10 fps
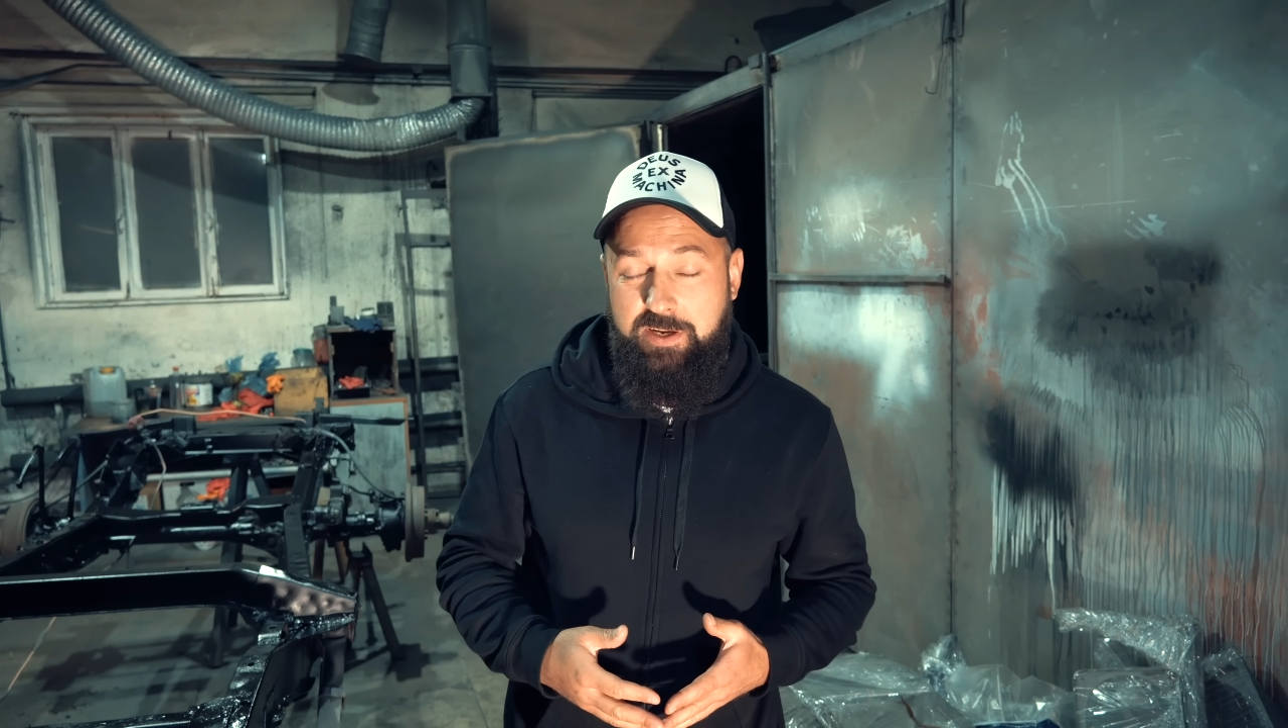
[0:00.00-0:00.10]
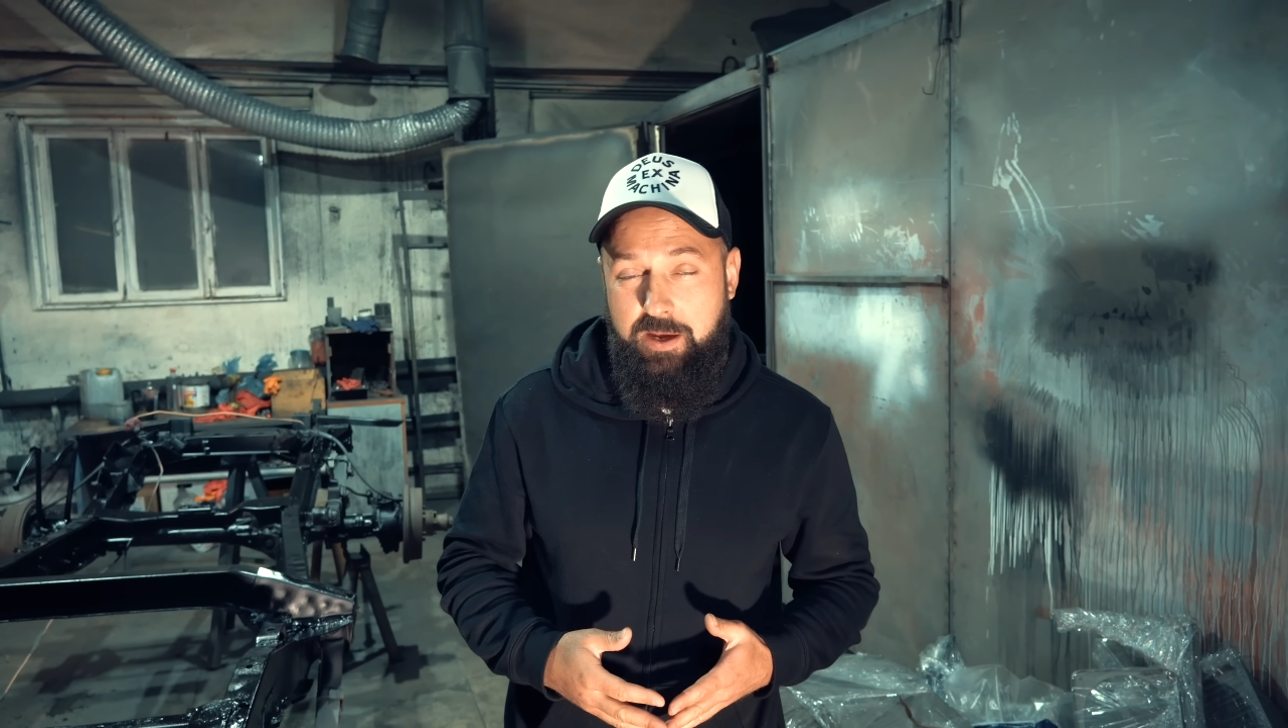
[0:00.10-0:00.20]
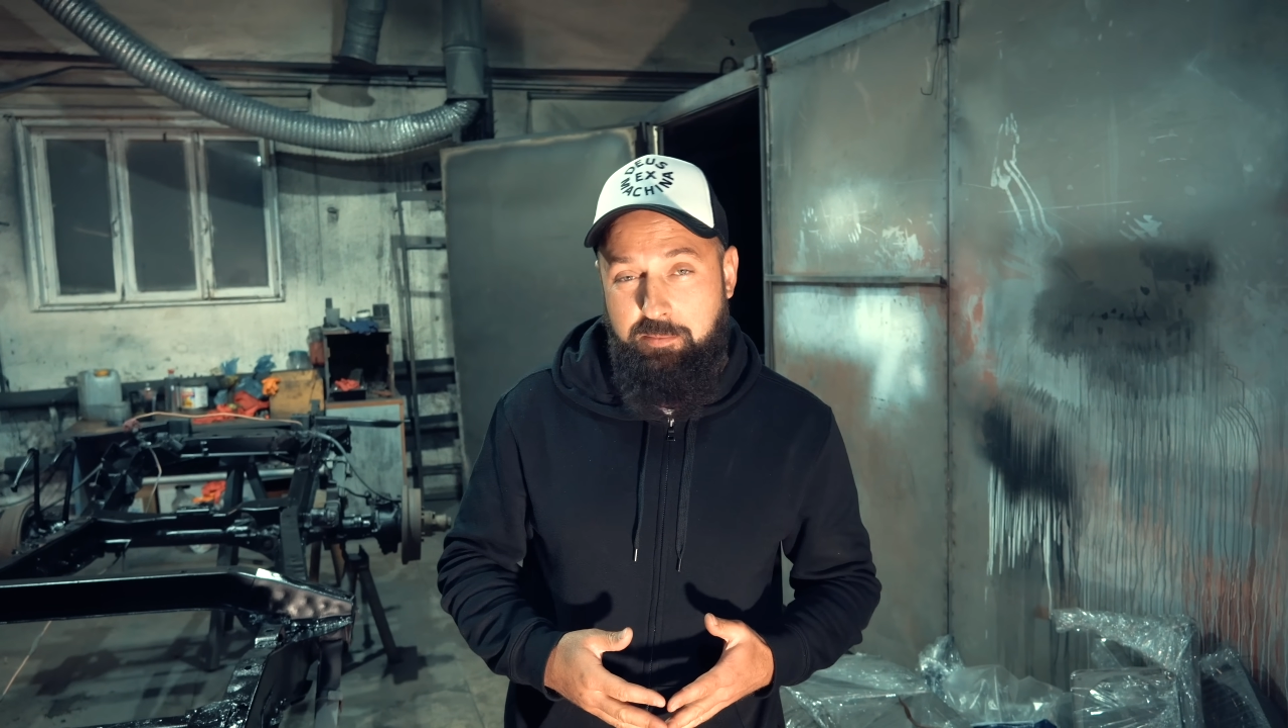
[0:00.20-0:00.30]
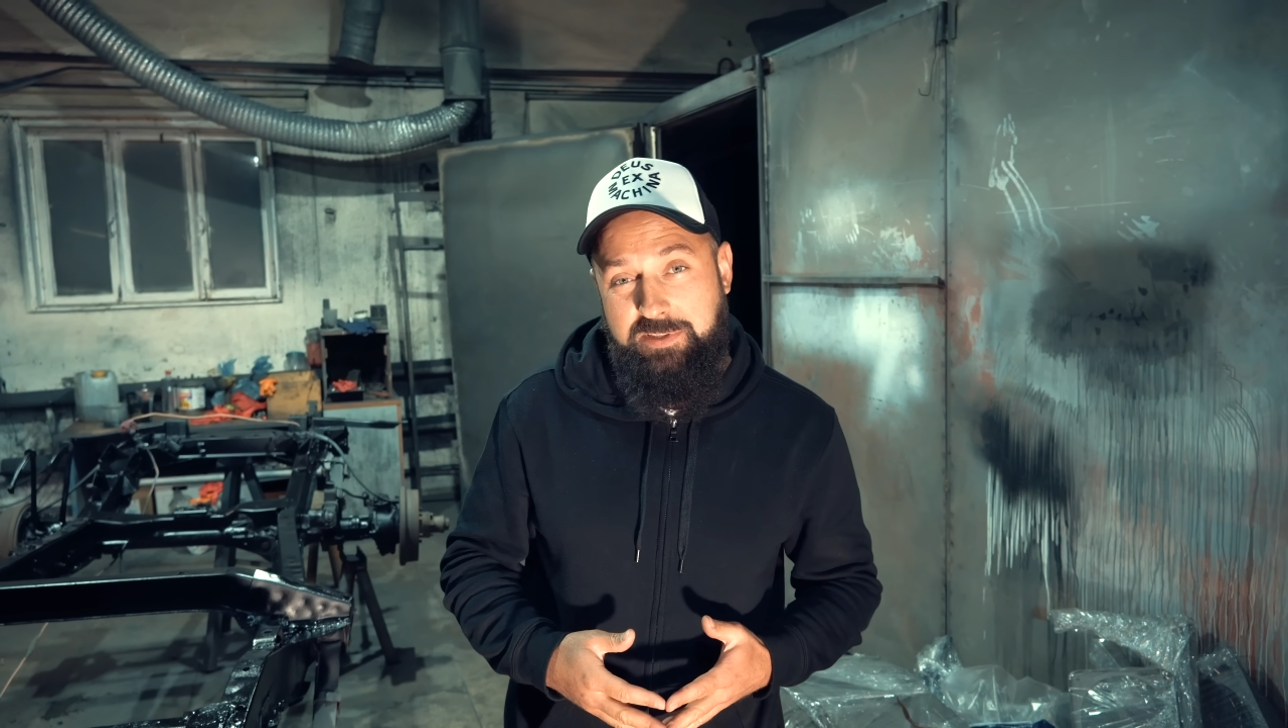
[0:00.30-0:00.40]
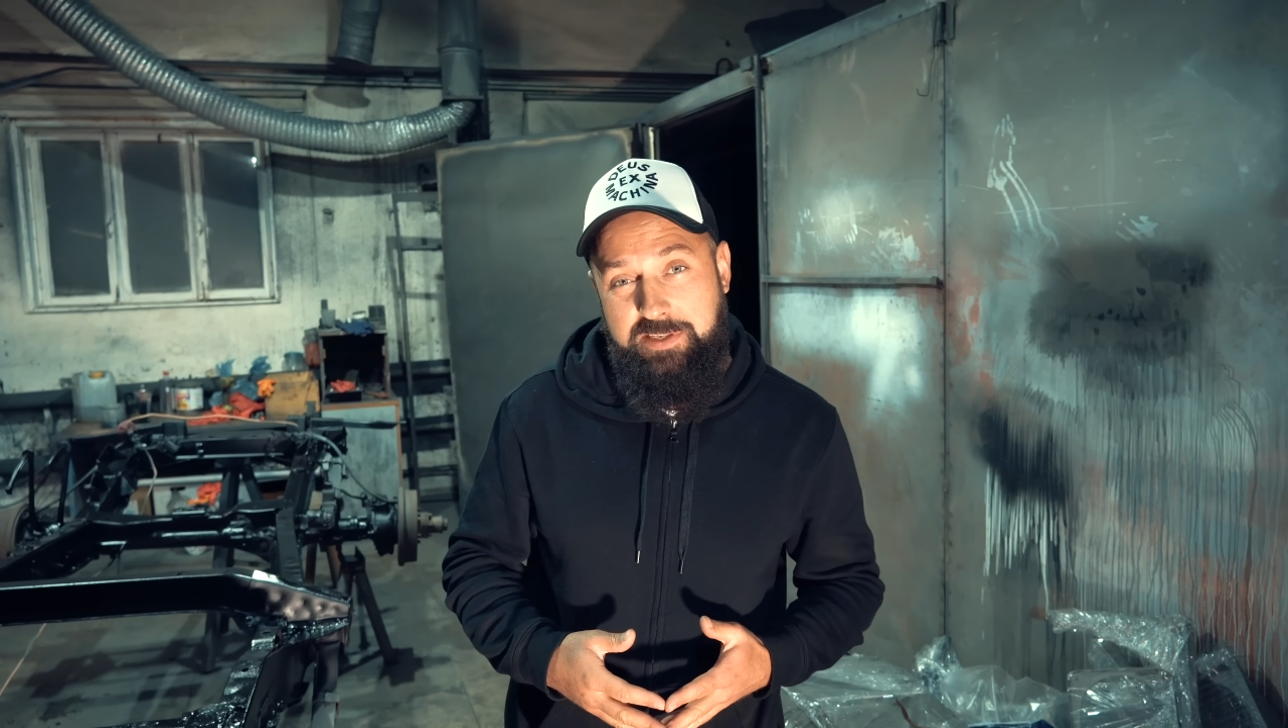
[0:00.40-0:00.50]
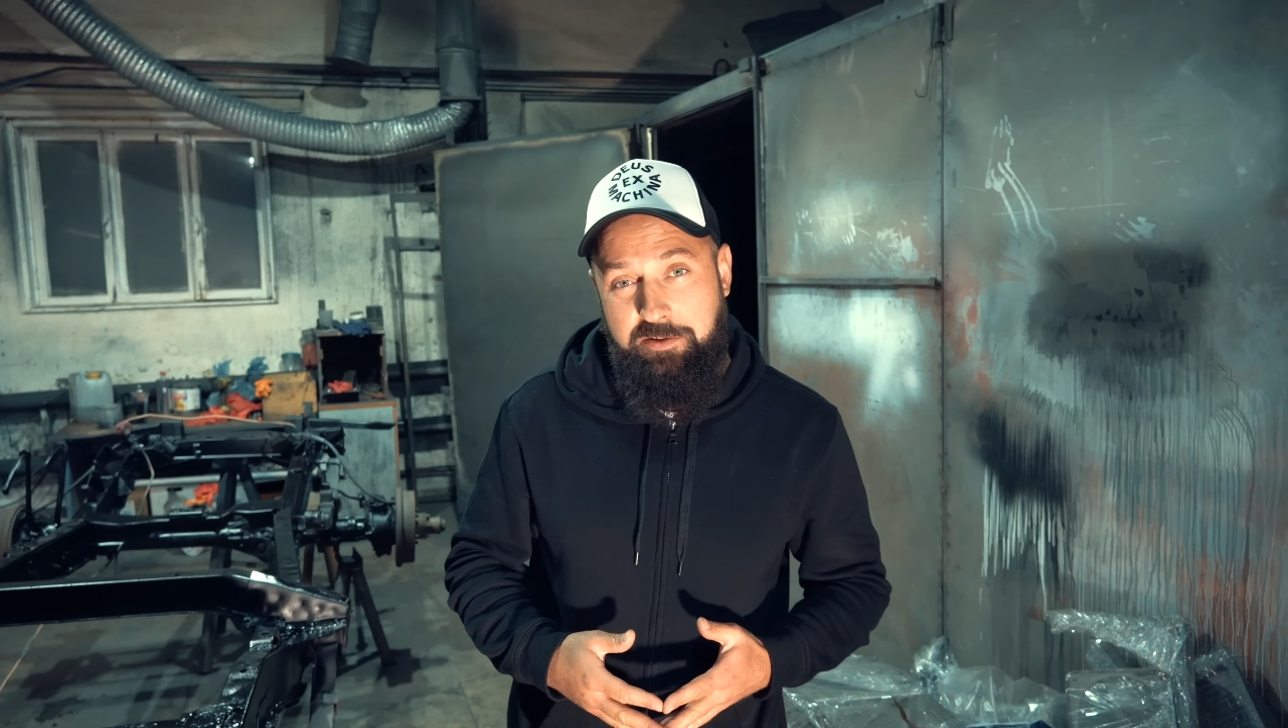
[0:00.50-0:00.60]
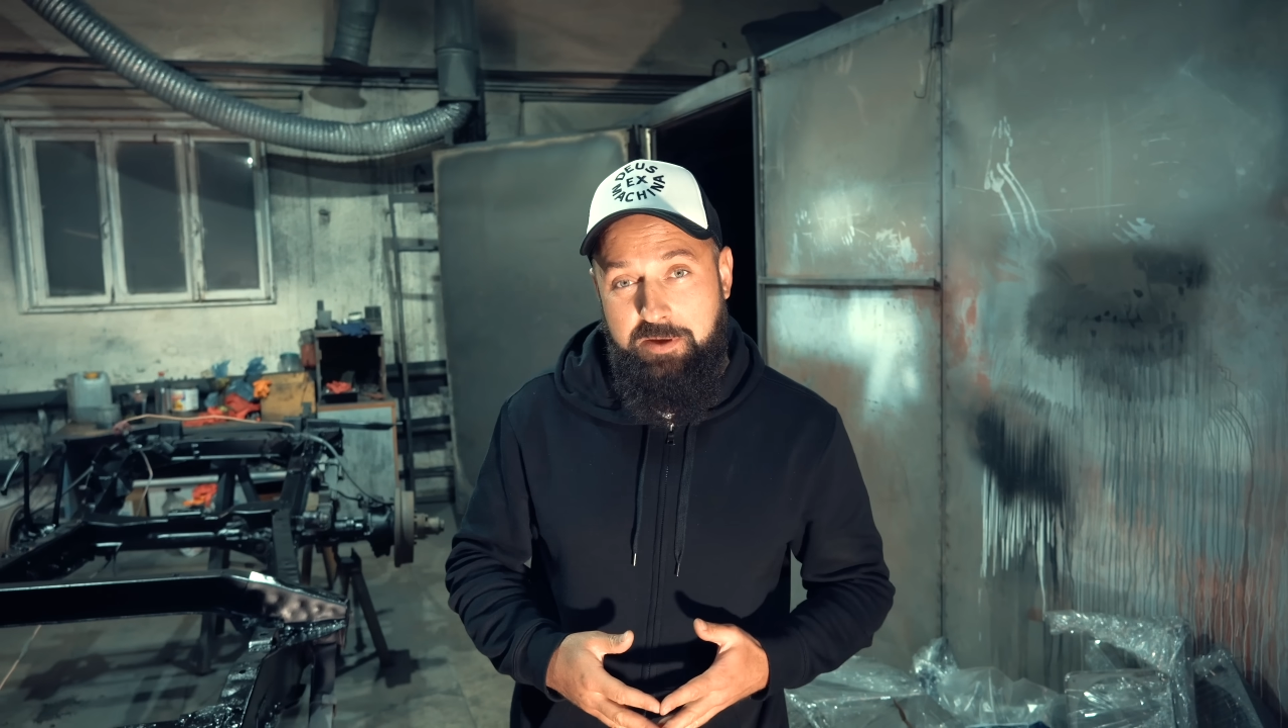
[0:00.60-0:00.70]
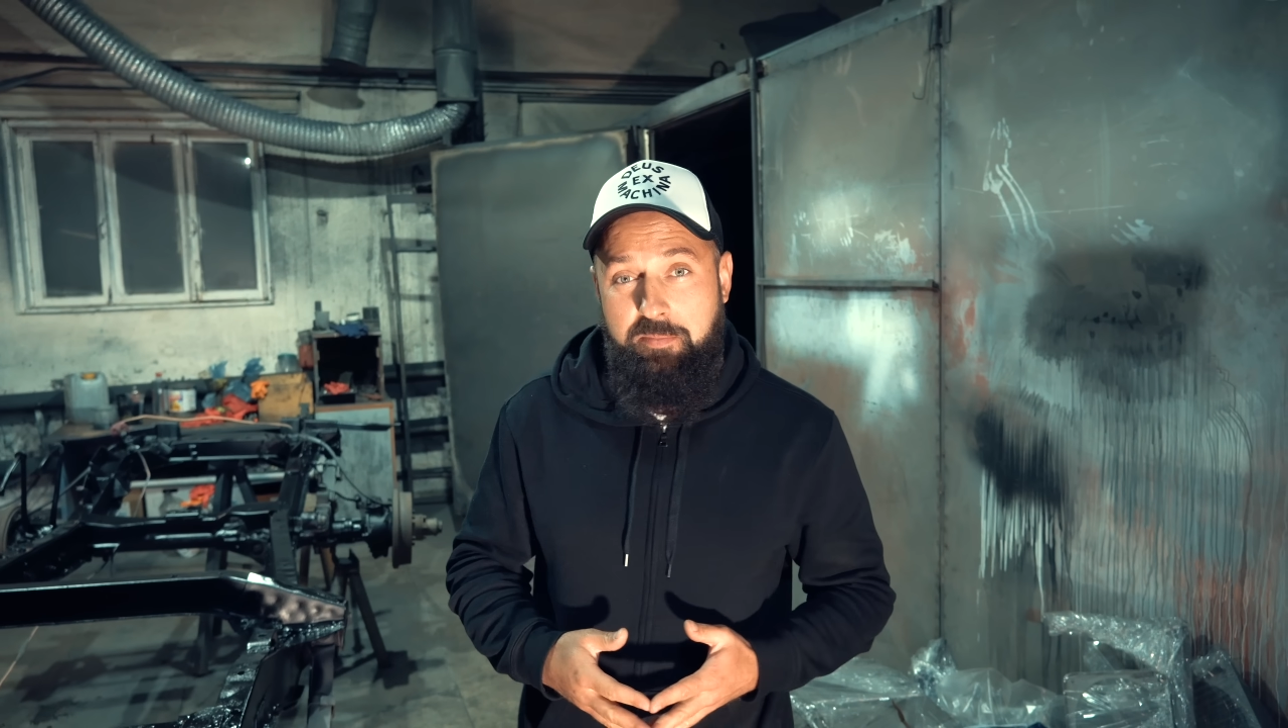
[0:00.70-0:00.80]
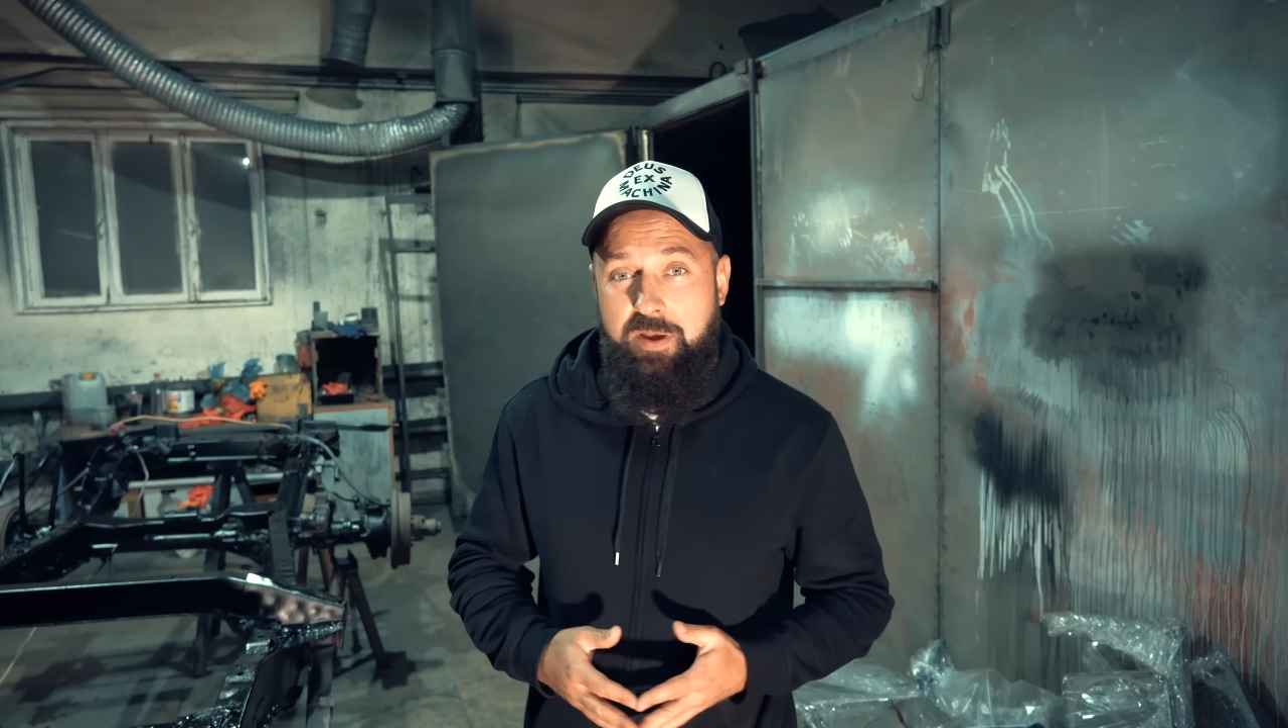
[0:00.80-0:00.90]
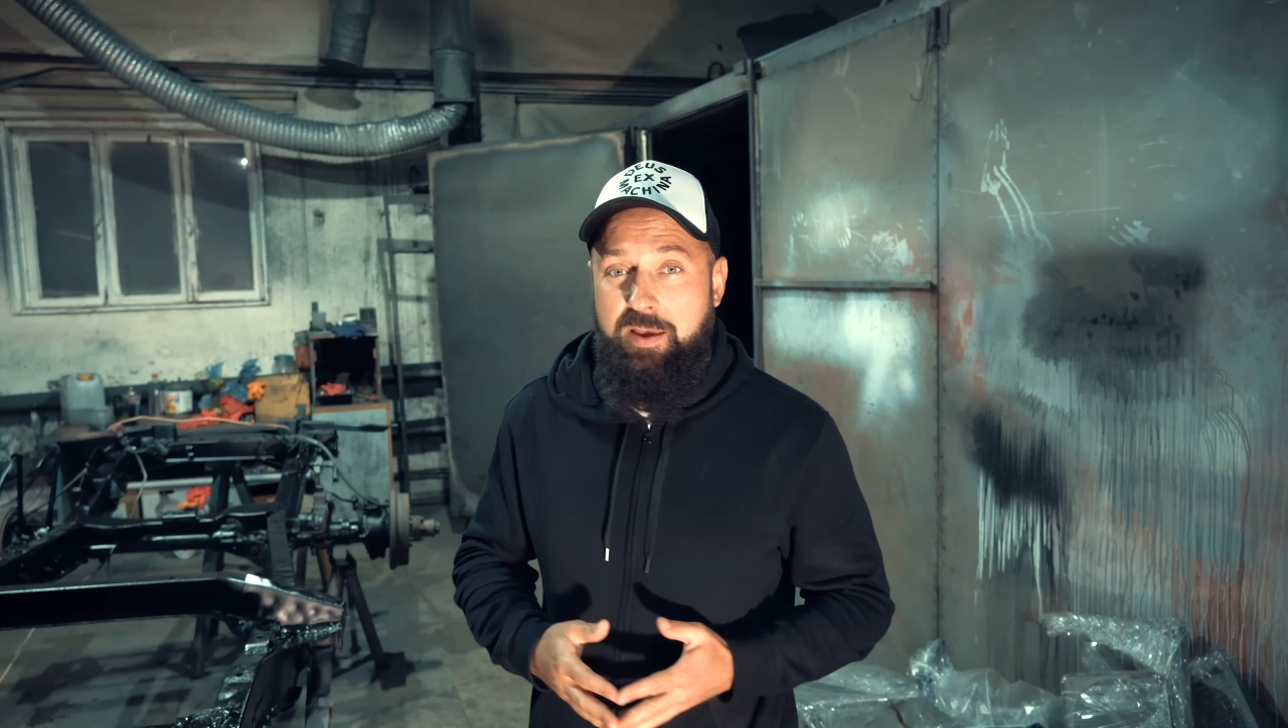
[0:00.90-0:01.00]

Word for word: как мы делаем